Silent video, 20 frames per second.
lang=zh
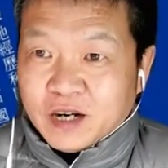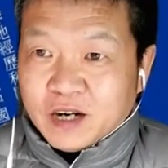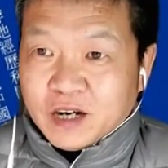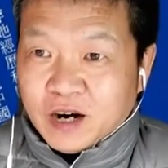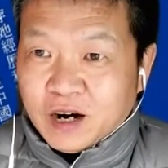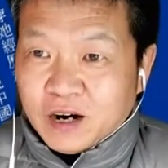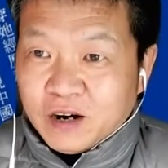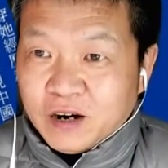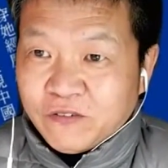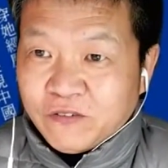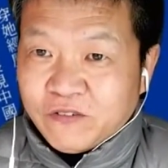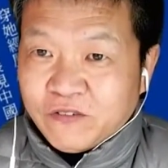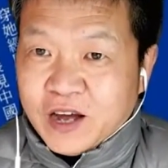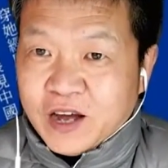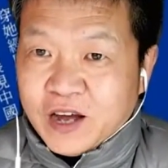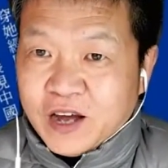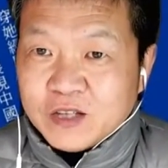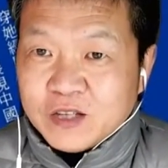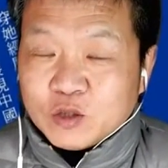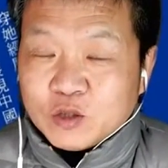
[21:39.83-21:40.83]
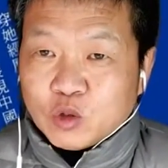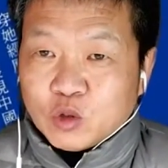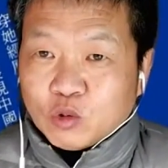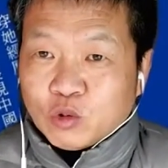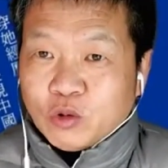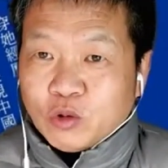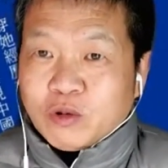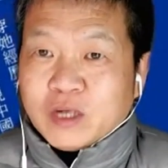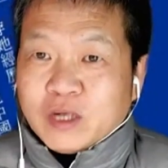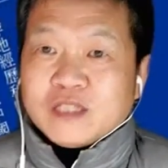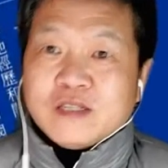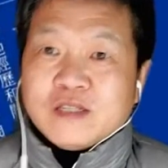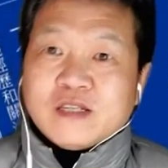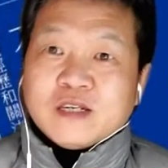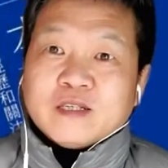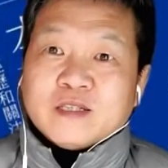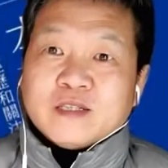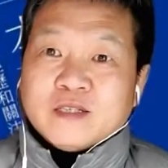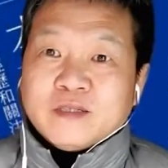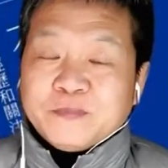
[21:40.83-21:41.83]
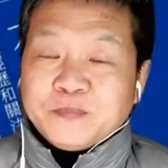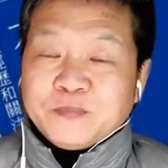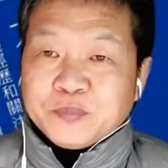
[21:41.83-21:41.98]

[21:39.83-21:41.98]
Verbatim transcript: 而反映出对华政策的。